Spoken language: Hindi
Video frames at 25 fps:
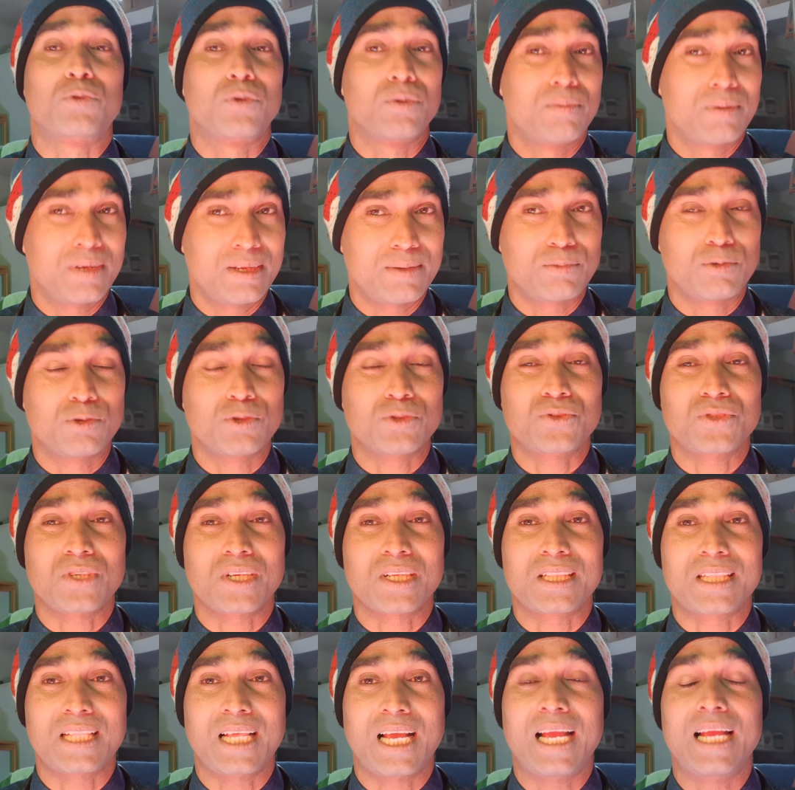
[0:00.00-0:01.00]
प्रॉब्लम हो
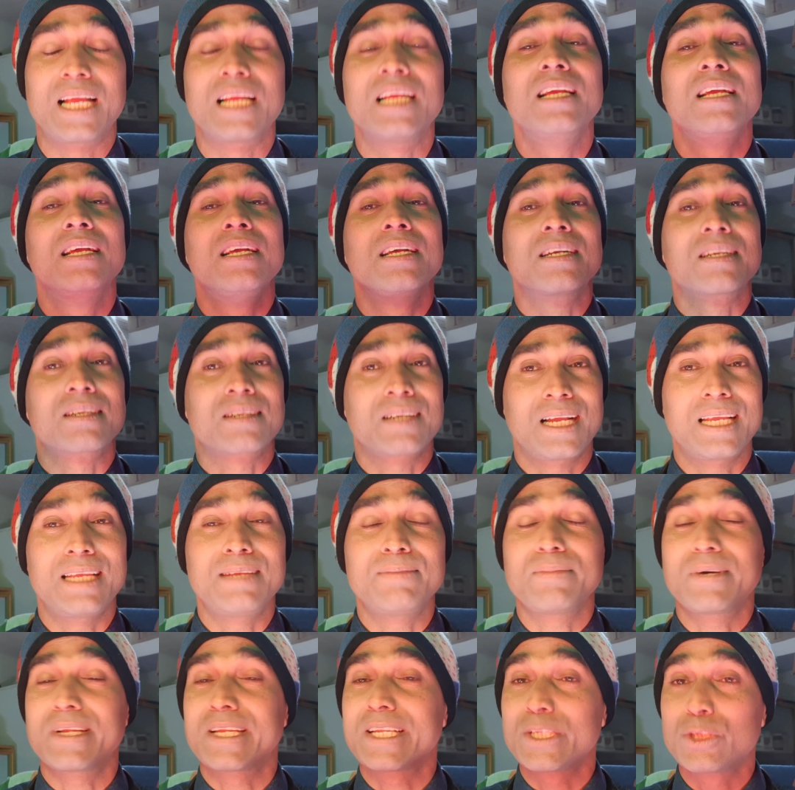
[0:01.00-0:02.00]
सकता है कई
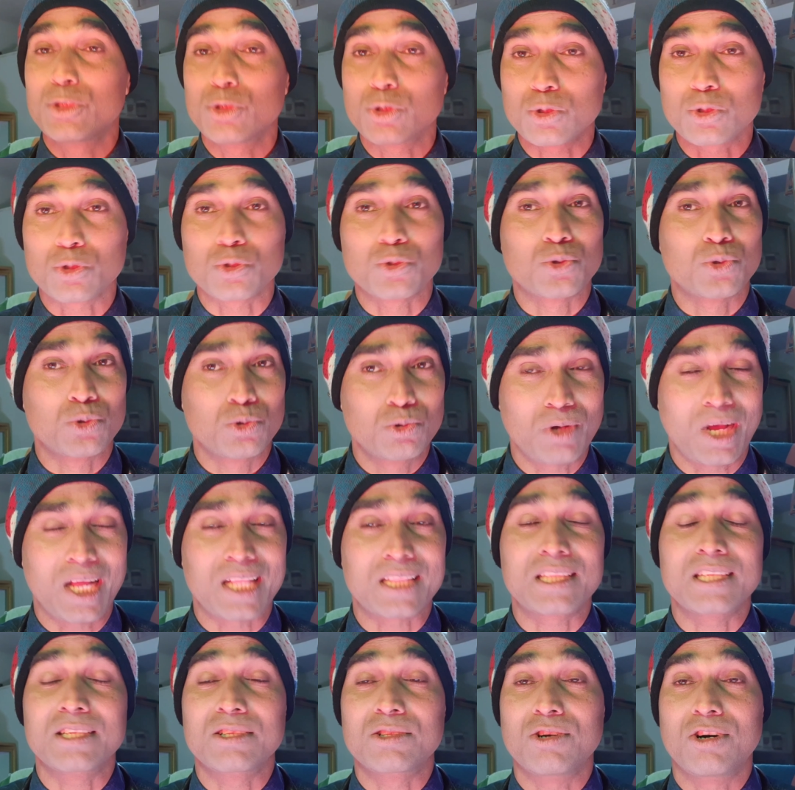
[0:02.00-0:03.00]
मरीजों को
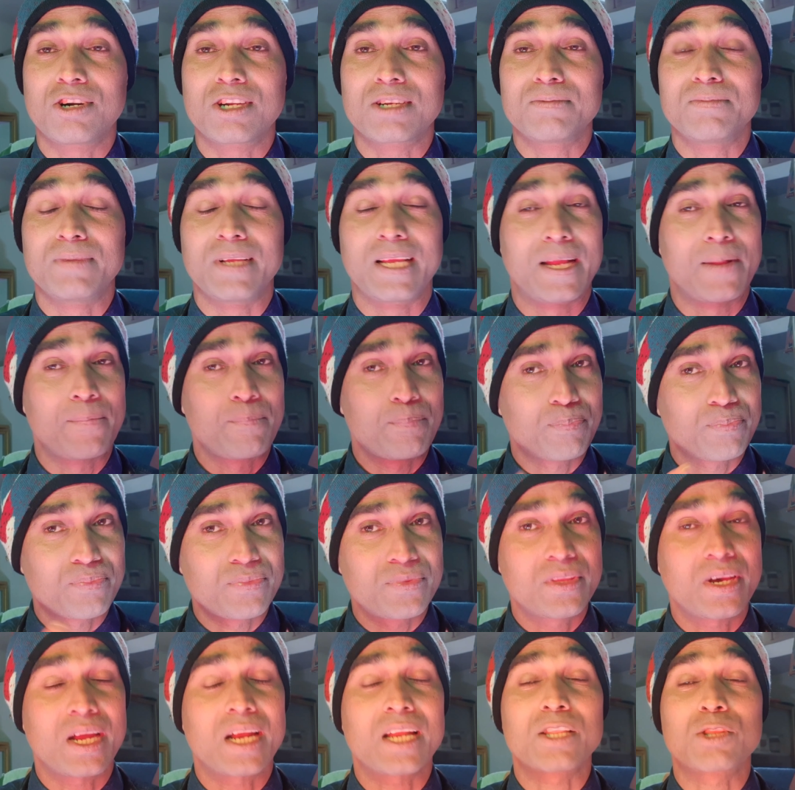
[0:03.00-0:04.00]
शुरुआती दौर में
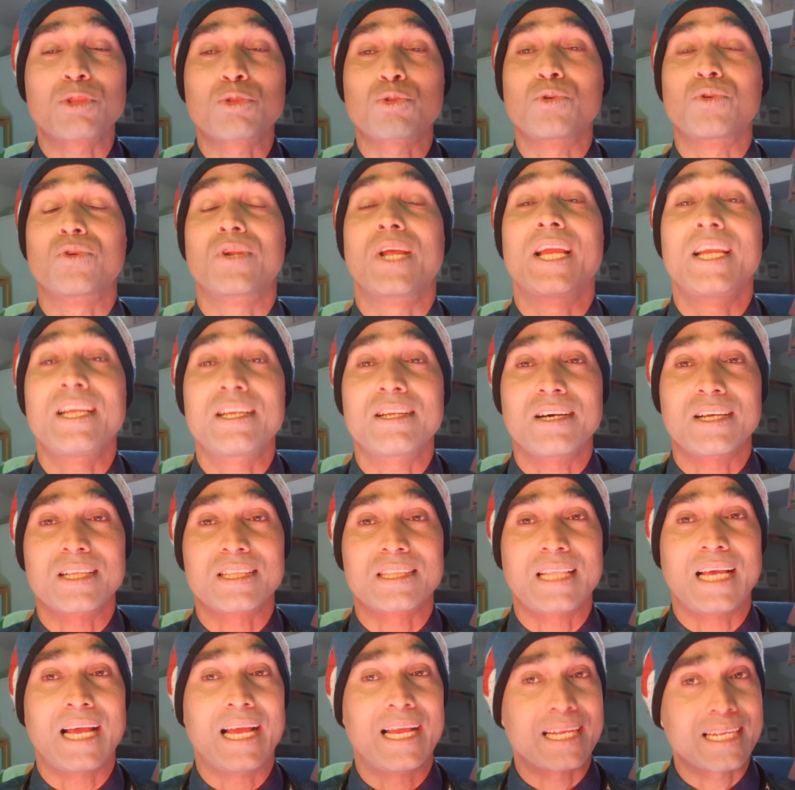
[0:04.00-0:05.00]
दर्द तो नहीं
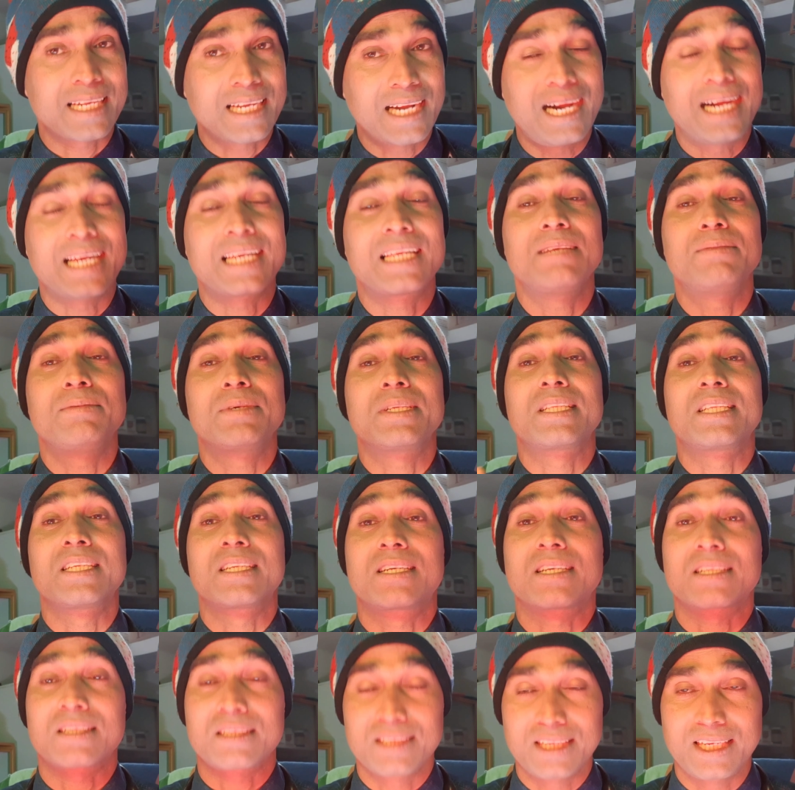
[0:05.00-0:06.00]
रहता है खाने में
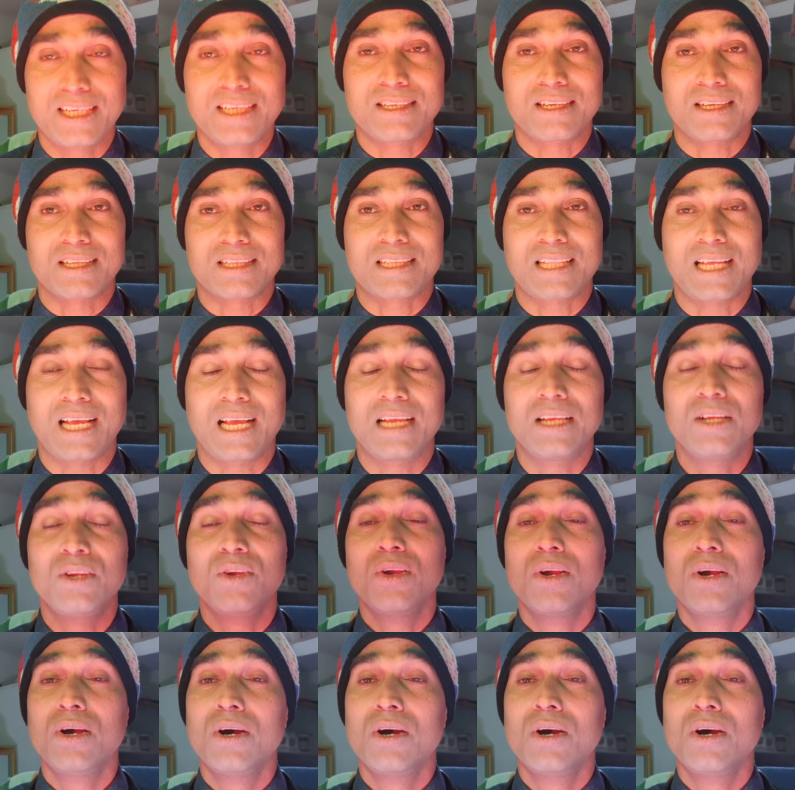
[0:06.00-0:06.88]
दिक्कत नहीं रहता है